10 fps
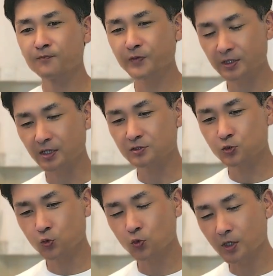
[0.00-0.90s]
ただ
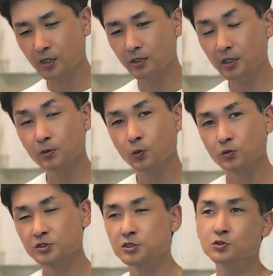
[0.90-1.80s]
そこから結
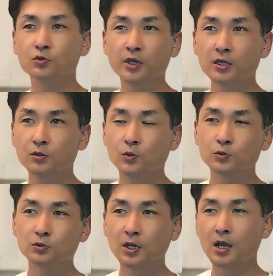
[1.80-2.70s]
構仕様変更
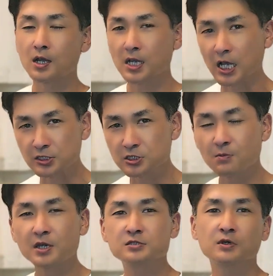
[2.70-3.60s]
とか
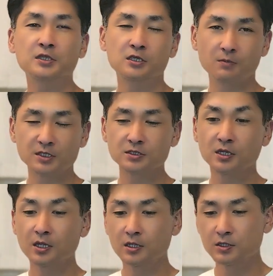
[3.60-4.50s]
カスタマイズはできます
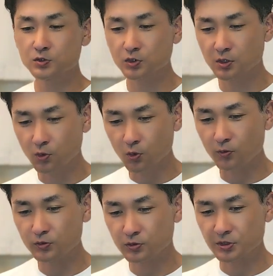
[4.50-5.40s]
それ
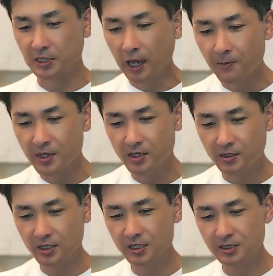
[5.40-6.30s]
を特に加盟
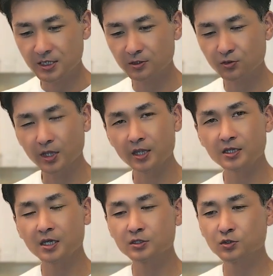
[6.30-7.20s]
店さんの
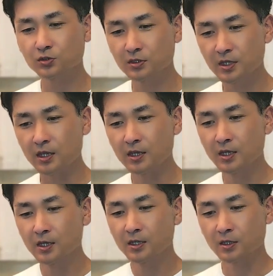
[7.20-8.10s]
エリアによって
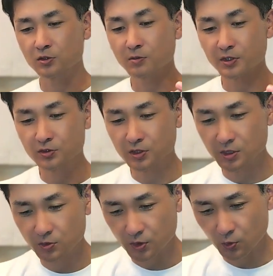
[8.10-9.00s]
例えば雪
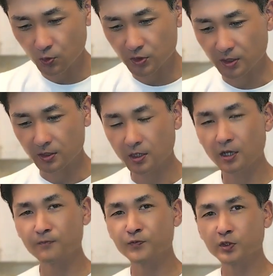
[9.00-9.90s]
国の方だった
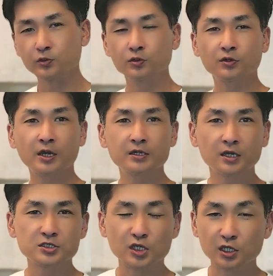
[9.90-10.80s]
らいろいろ変えな
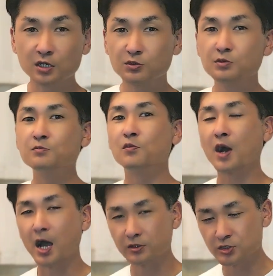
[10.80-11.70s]
くちゃいけない部分
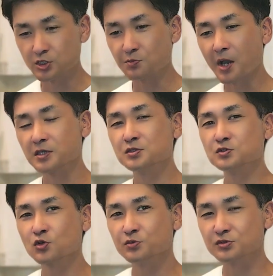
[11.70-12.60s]
もあるし薪
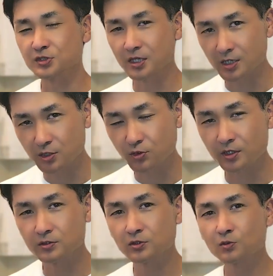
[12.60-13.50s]
ストーブつけたいと
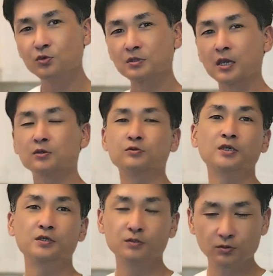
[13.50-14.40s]
かっていうのも対応で
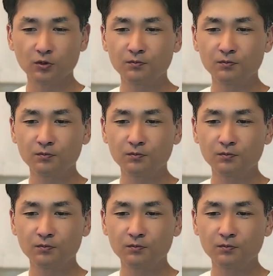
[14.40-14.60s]
きると